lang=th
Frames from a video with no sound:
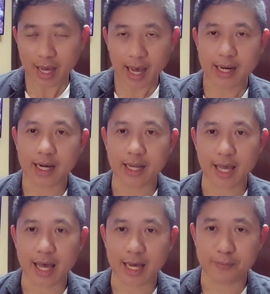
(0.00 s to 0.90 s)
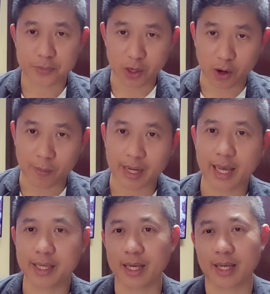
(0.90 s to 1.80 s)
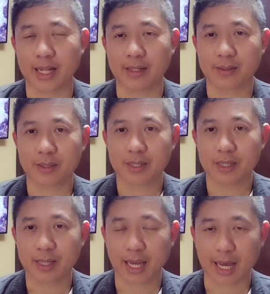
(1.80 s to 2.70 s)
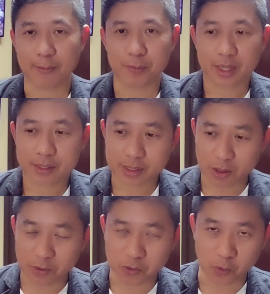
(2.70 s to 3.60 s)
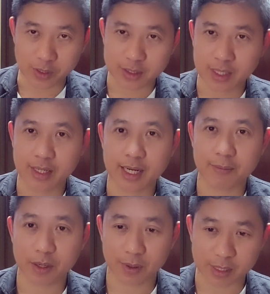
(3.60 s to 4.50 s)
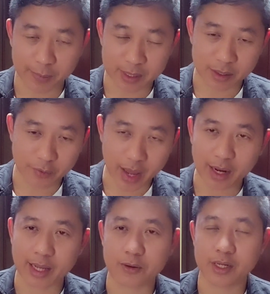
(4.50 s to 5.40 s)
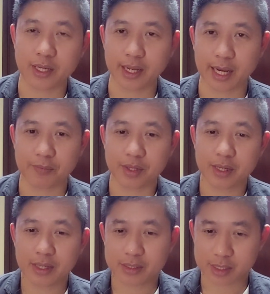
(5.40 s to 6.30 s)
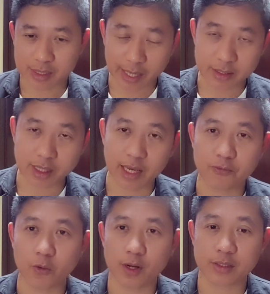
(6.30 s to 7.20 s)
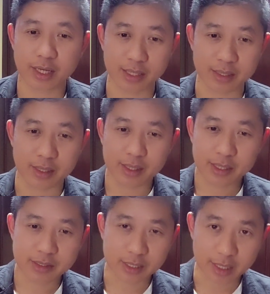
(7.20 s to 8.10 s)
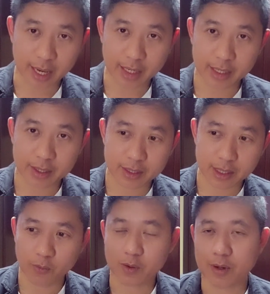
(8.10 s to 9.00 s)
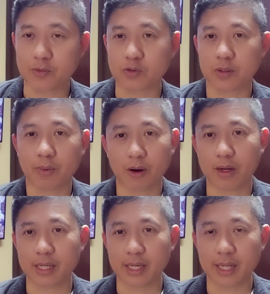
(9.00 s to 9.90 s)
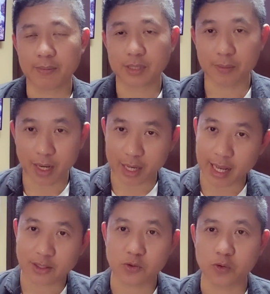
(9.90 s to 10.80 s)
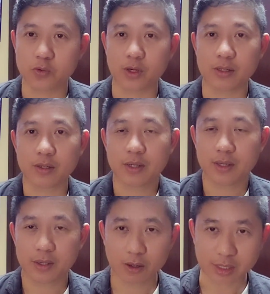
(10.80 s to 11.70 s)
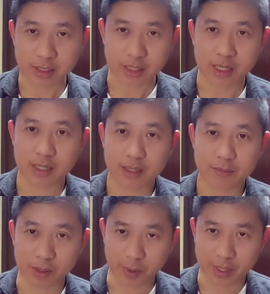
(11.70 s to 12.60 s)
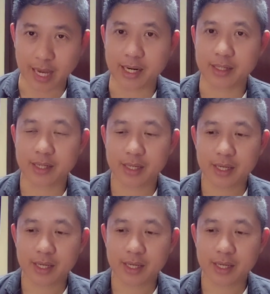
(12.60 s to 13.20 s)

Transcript: ค่าหลาย ๆ อย่างครับจะออกมาใกล้เคียงกันนะครับจะต้องตรวจเจอนะครับไม่ว่าจะเป็นแร่เหล็กก็ดีนะครับจะใช้เอ็กซเรย์ฟูเรสเซนจะใช้เครื่องวัดความย่งจำเพาะก็ดีนะครับใช้แม่เหล็กแรงสูงตรวจ ก็จะเจอเหมือนเหมือนกัน